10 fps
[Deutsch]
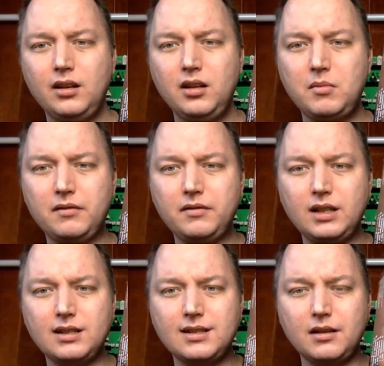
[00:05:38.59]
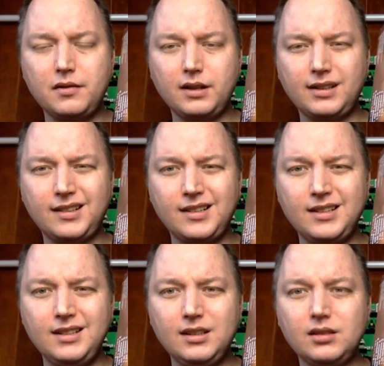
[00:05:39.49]
immer wieder sehr
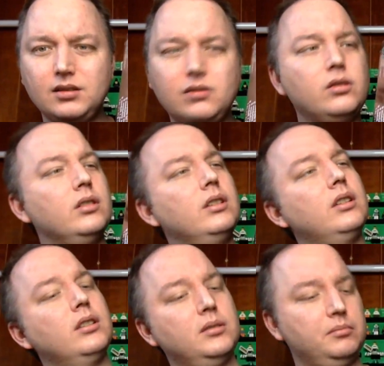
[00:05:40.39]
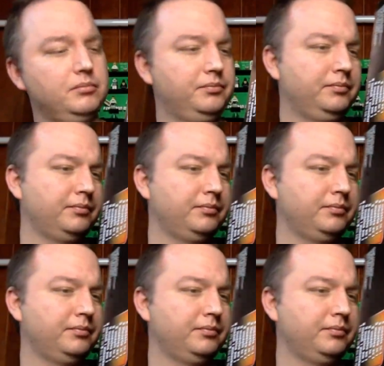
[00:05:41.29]
faszinierend und ähm,